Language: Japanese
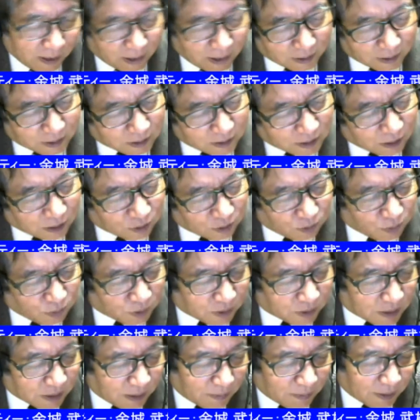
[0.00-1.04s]
切ったと思っ
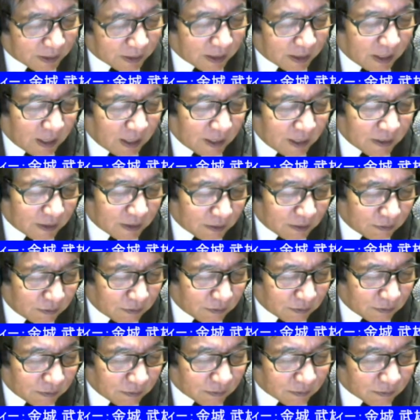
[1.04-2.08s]
たらまた生えてくる
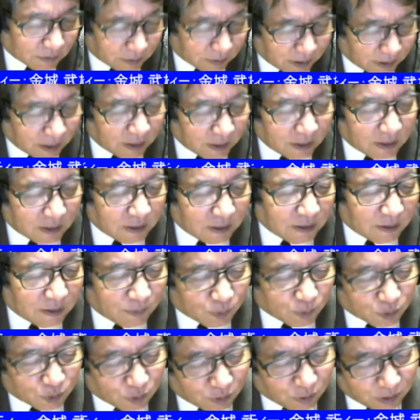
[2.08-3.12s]
ですね
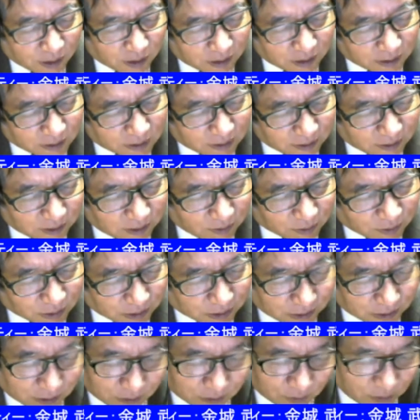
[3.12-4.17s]
それがですね
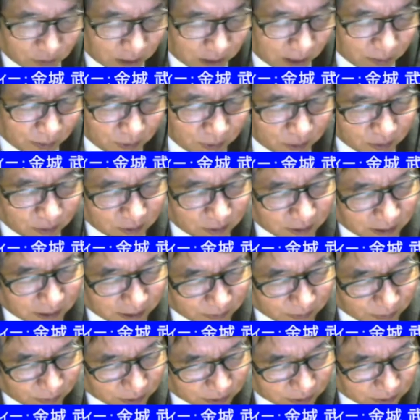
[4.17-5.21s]
私たちの髪の毛であ
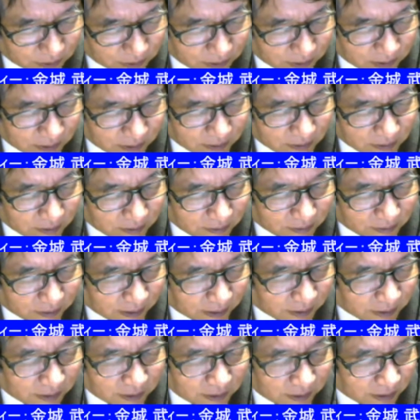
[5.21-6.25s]
ります
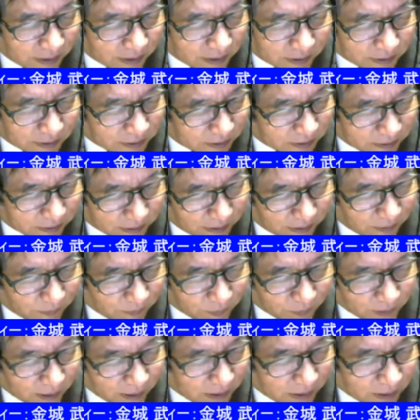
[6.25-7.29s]
残念ながらですね、
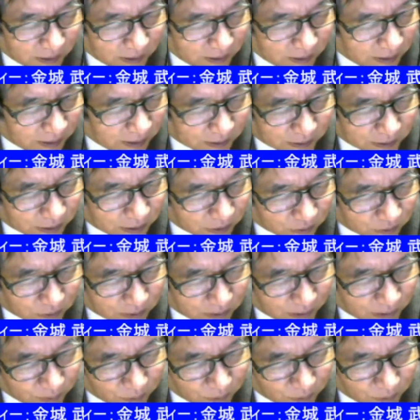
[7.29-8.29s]
え新しく髪